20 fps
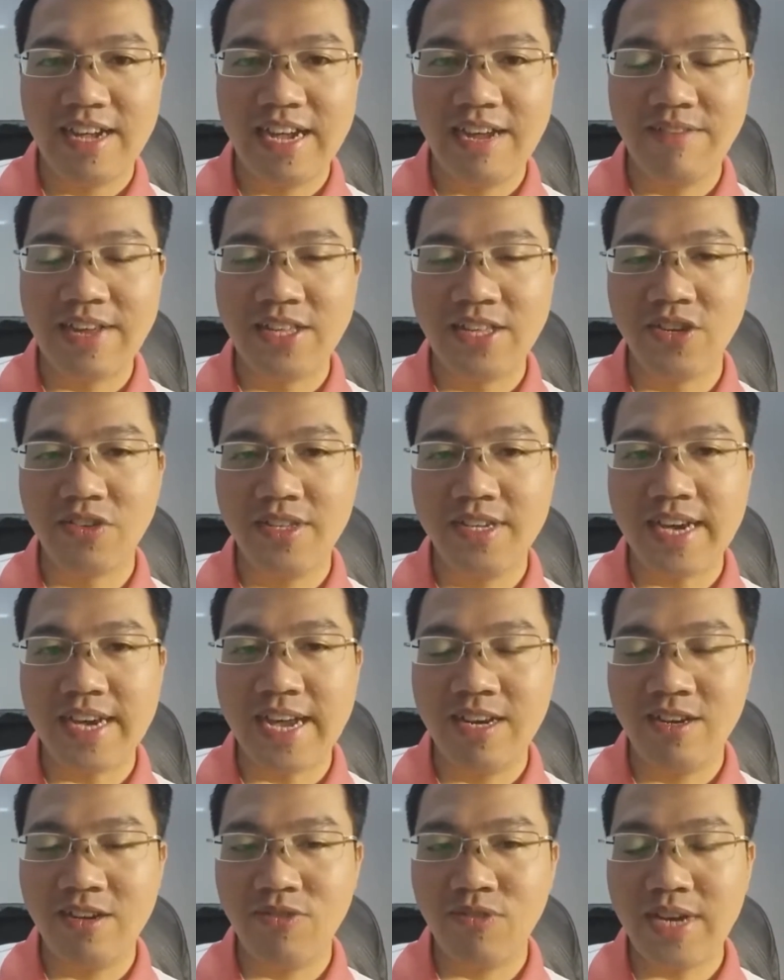em đến rồi thì
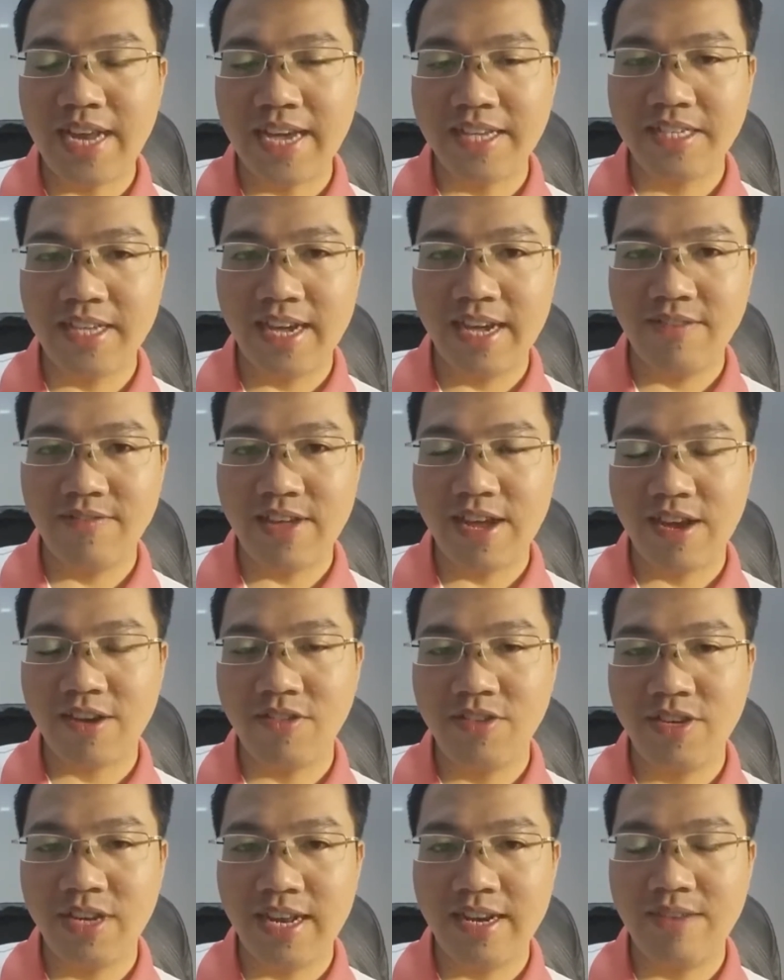ấn nút like xe và
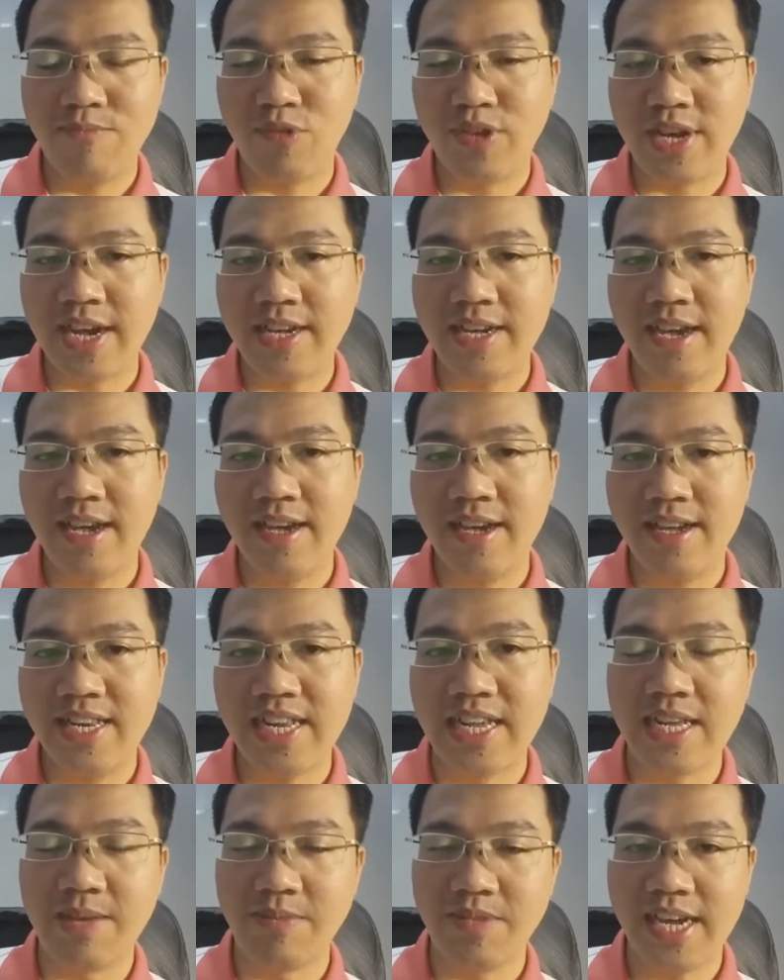coi như là một cách à,
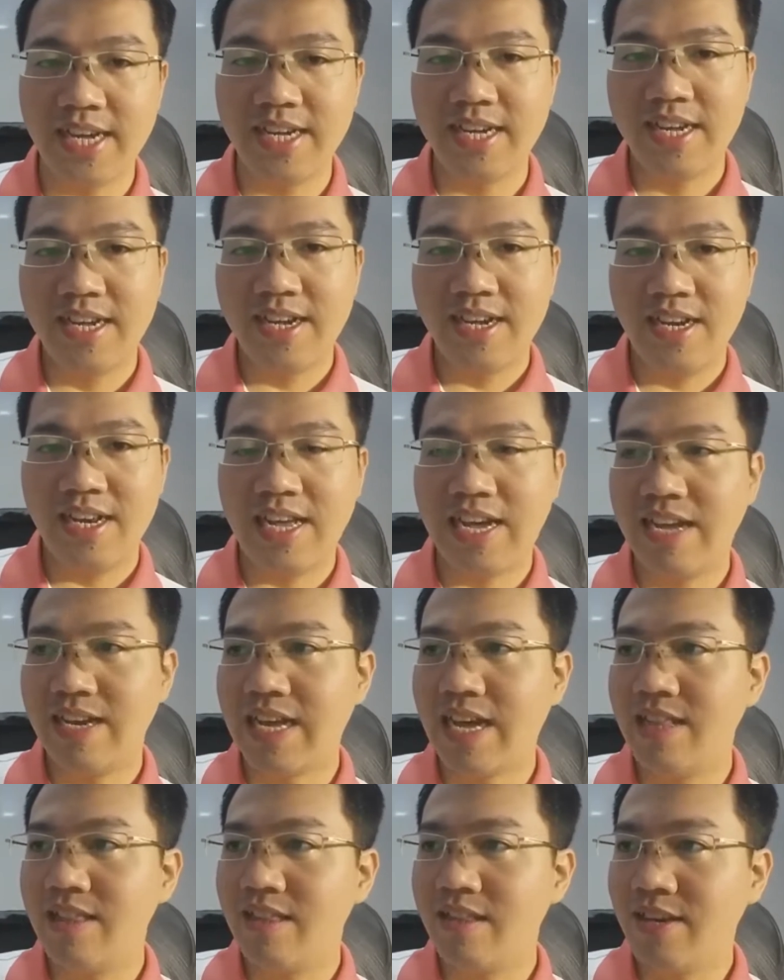để điểm danh
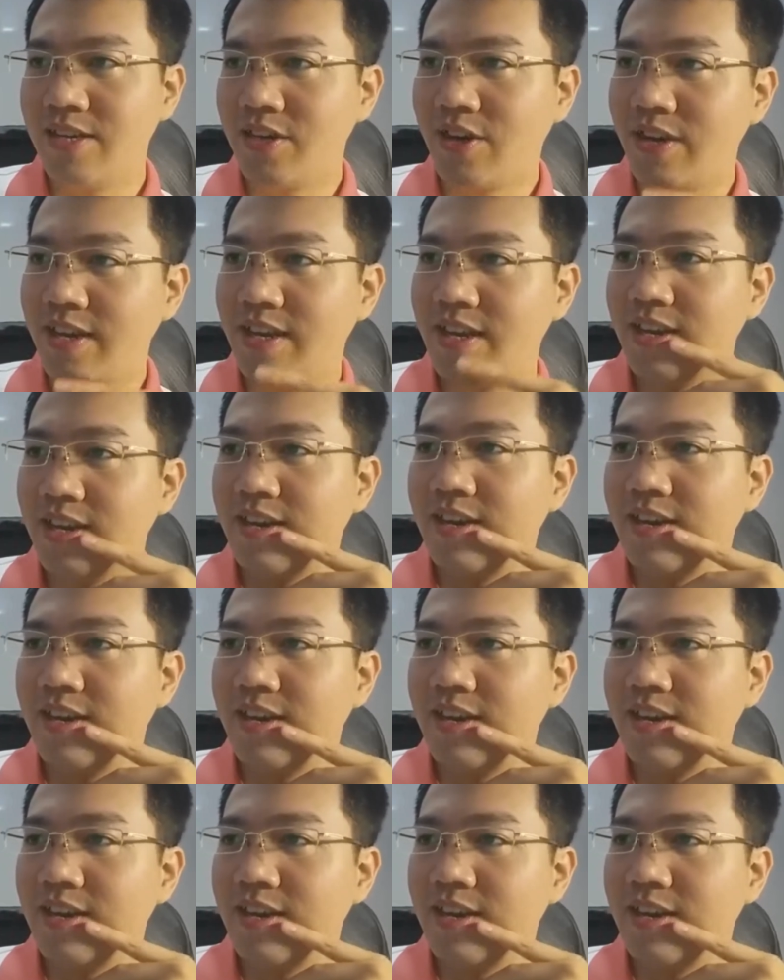là đã tới rồi